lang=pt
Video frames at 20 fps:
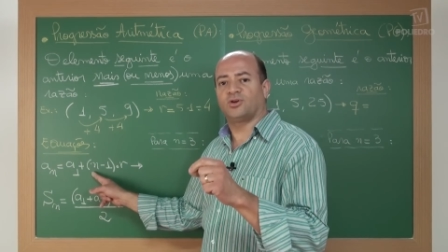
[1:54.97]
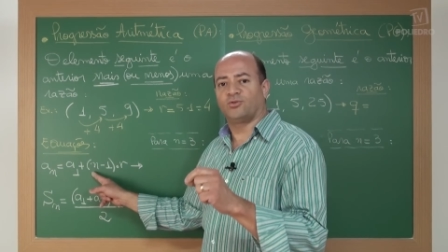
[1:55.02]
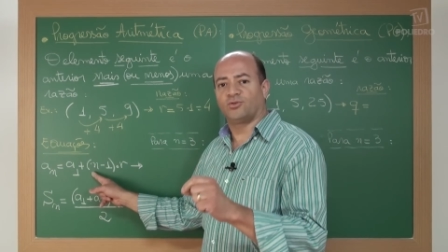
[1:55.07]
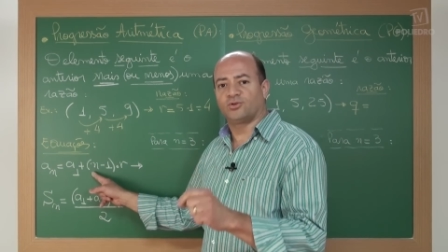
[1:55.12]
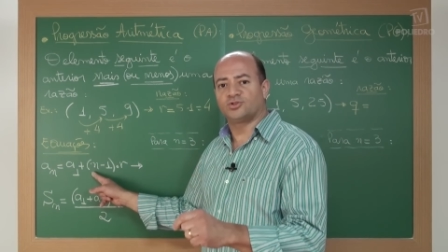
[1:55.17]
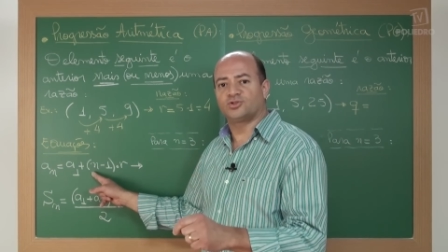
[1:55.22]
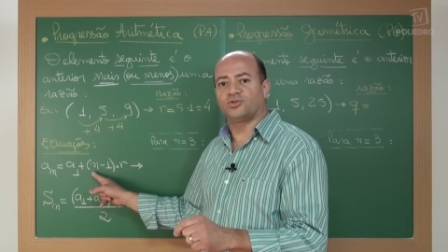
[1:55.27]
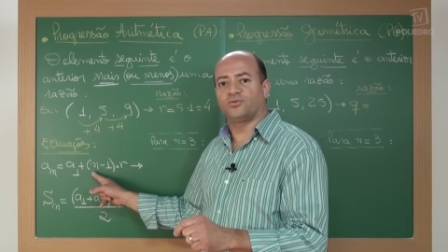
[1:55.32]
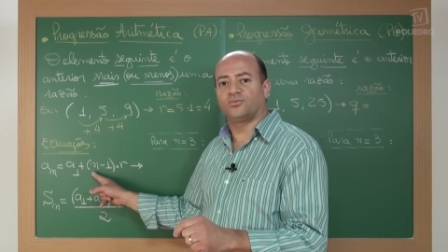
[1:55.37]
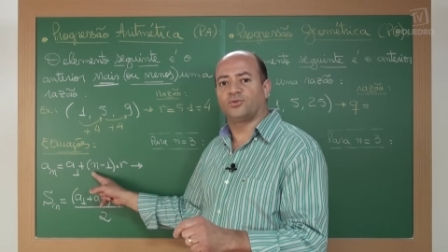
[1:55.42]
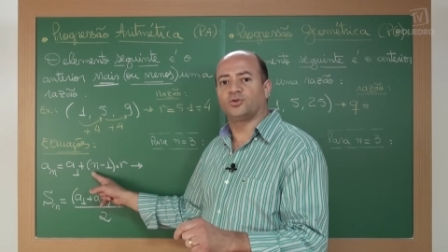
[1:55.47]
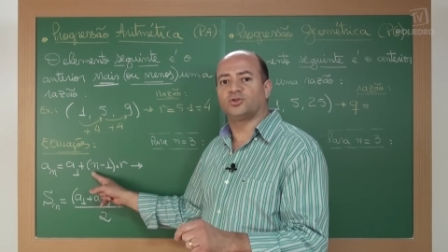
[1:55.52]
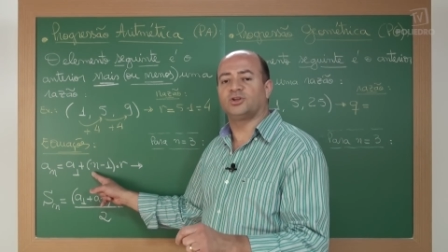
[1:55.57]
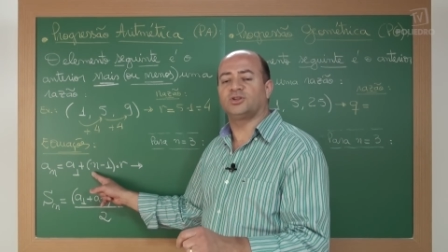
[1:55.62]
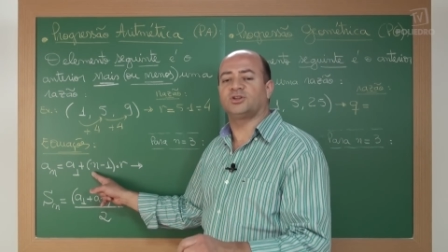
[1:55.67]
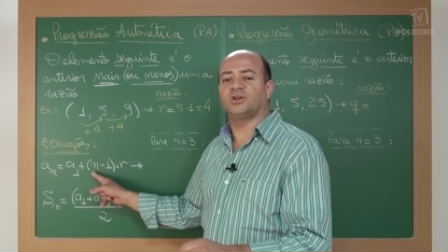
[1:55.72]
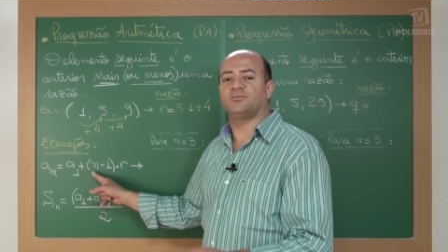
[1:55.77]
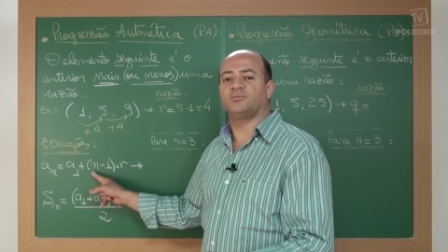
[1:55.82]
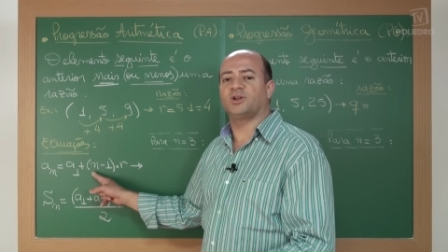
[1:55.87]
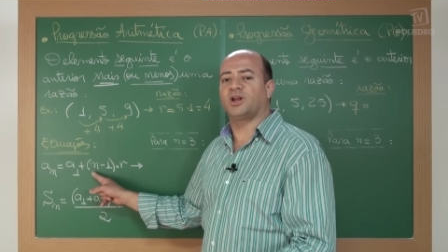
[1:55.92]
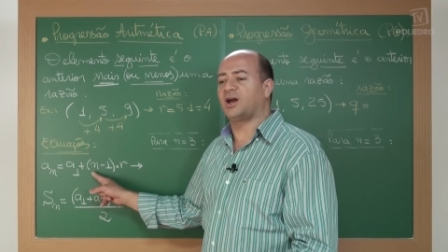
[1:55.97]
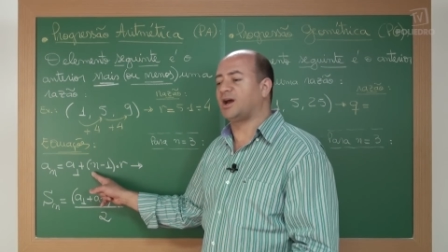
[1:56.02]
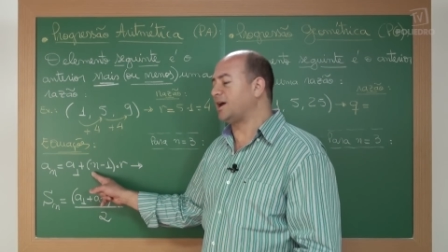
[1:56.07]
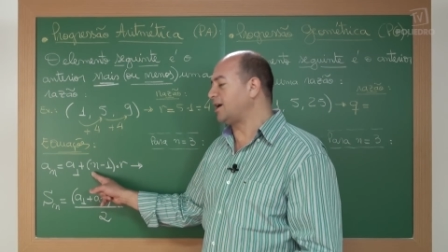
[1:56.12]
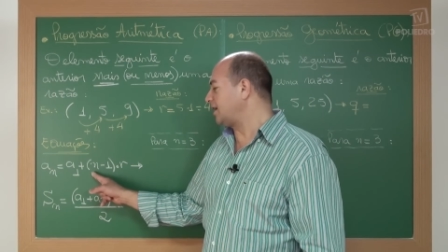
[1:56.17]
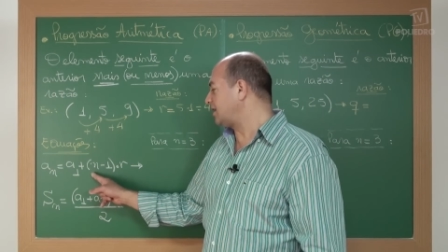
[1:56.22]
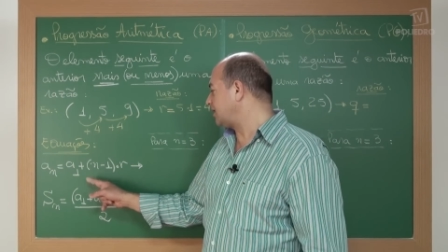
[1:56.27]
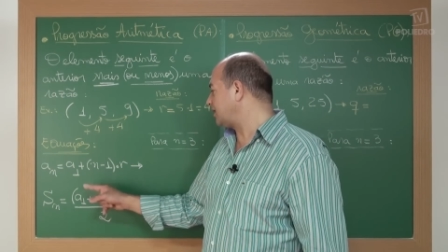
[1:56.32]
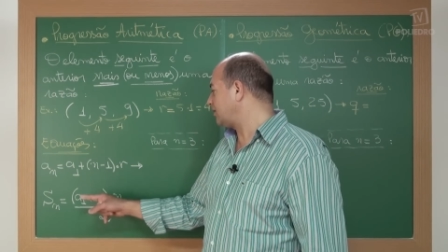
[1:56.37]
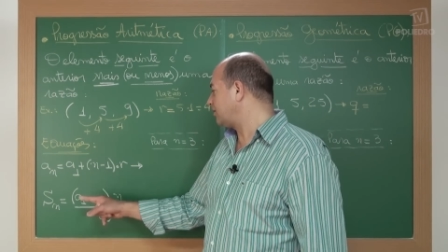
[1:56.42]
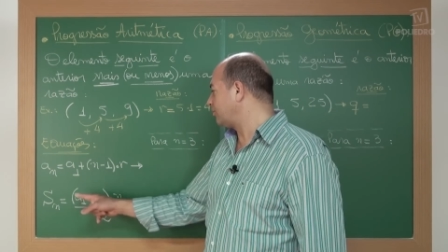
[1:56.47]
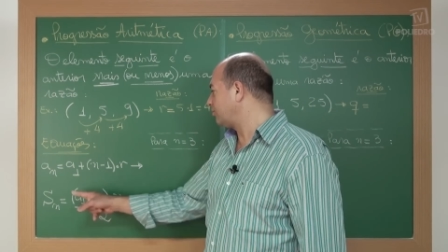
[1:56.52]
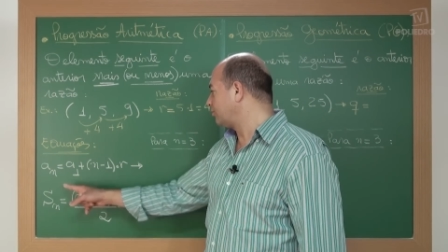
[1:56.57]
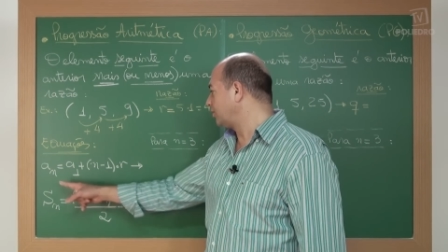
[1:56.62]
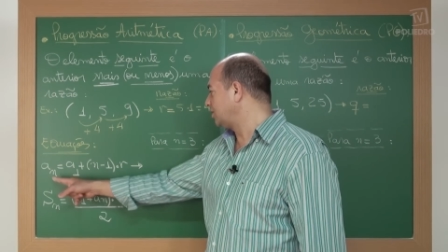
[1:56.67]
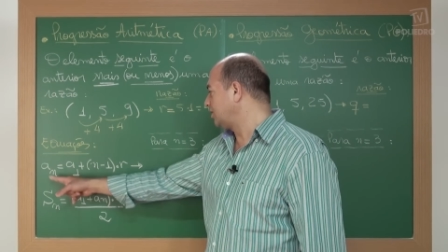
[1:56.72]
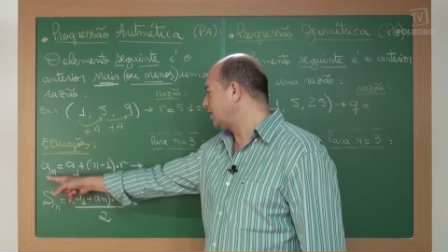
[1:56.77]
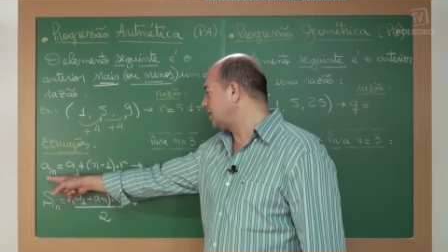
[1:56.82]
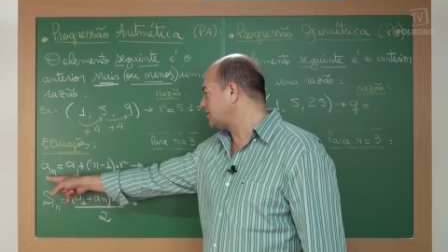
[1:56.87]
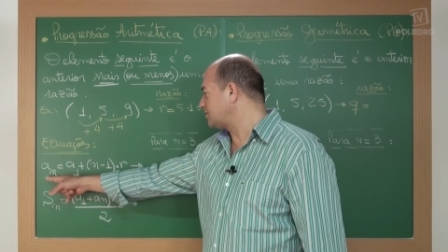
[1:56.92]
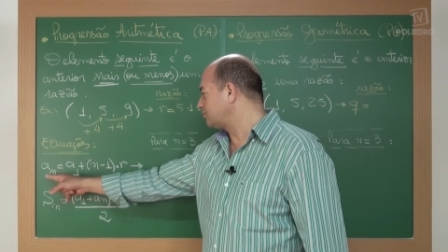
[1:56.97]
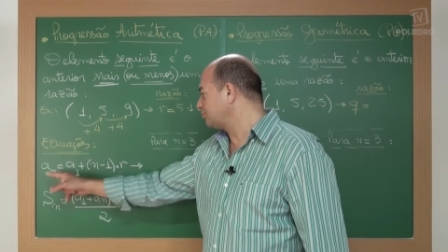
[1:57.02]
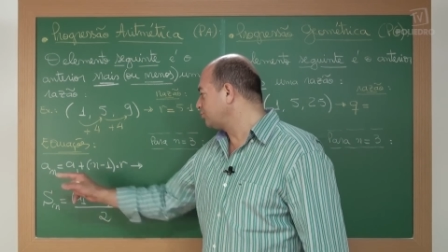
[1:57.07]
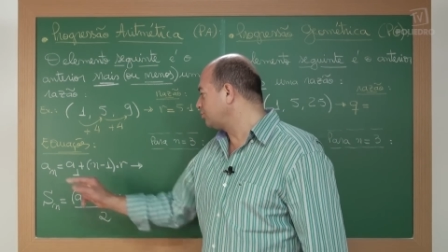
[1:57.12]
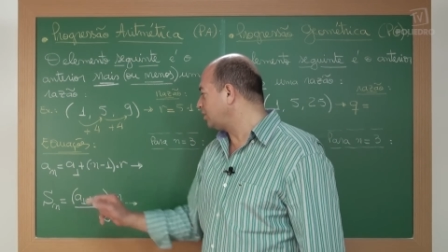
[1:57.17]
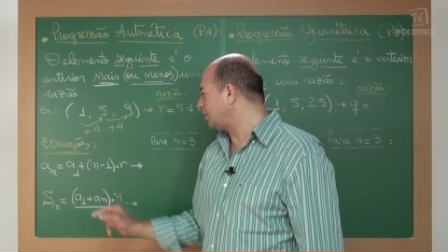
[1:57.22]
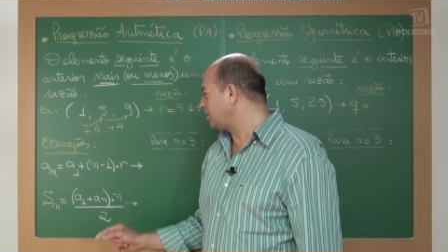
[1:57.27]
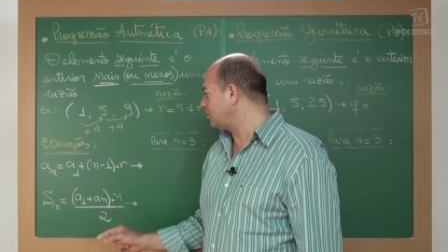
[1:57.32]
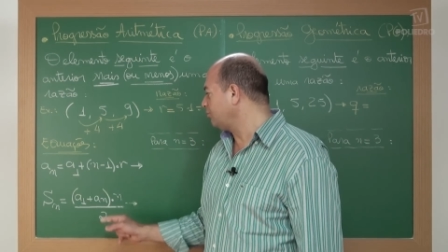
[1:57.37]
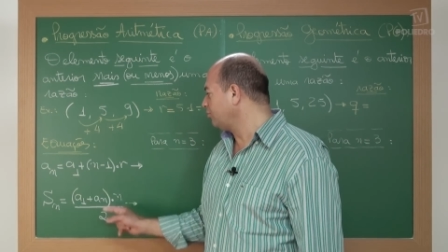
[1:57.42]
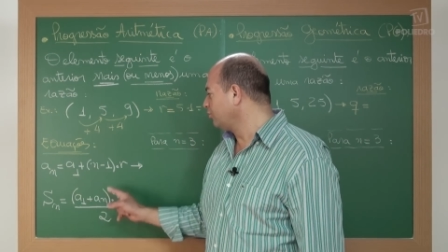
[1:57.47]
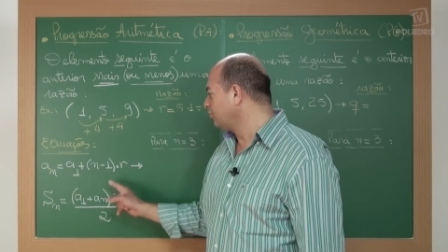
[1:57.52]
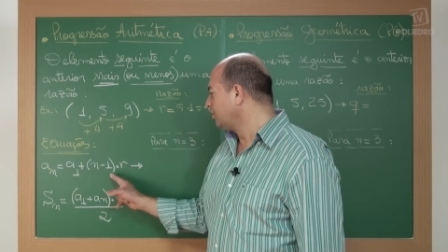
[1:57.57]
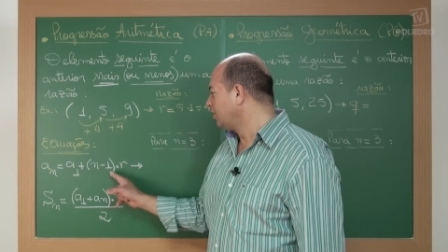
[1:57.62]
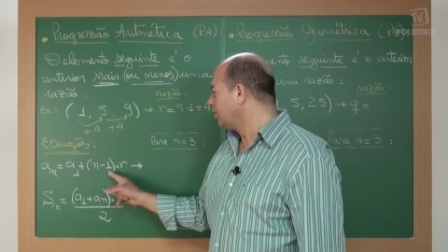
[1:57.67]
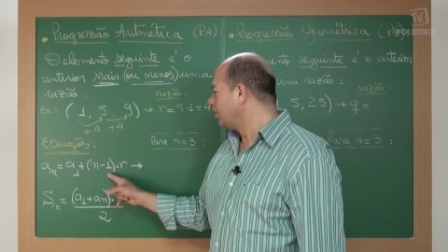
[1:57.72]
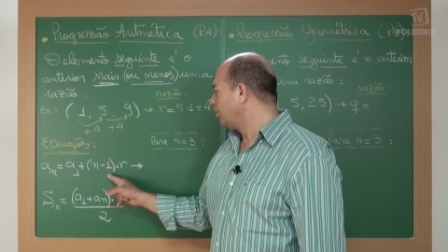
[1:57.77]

onde eu vou determinar a, ah, o enésimo termo.